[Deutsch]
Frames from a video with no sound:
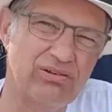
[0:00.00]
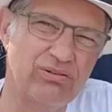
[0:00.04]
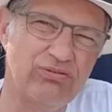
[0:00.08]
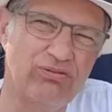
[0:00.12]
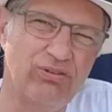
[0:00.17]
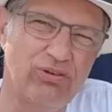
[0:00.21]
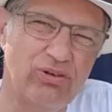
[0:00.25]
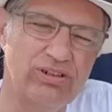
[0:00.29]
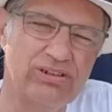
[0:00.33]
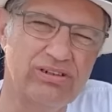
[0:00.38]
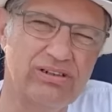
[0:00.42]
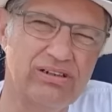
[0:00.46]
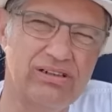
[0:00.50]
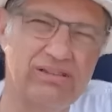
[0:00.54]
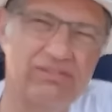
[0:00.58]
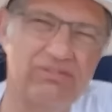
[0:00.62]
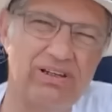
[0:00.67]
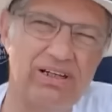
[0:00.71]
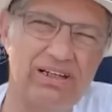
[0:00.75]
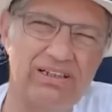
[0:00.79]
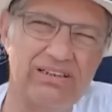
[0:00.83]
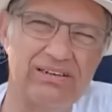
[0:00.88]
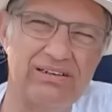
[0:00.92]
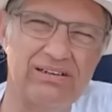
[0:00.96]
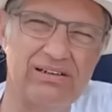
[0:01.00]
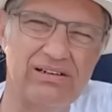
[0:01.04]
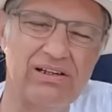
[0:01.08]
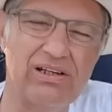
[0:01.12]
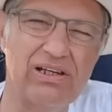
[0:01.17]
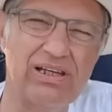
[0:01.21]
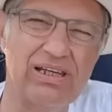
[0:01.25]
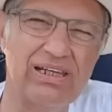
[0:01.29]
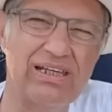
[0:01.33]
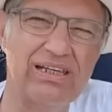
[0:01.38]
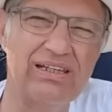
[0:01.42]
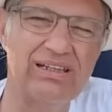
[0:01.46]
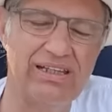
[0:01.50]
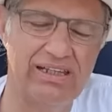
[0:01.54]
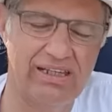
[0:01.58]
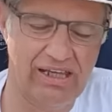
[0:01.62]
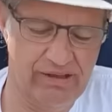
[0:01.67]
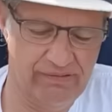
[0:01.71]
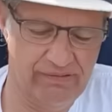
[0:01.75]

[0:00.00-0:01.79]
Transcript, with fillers: und folgende werden richtig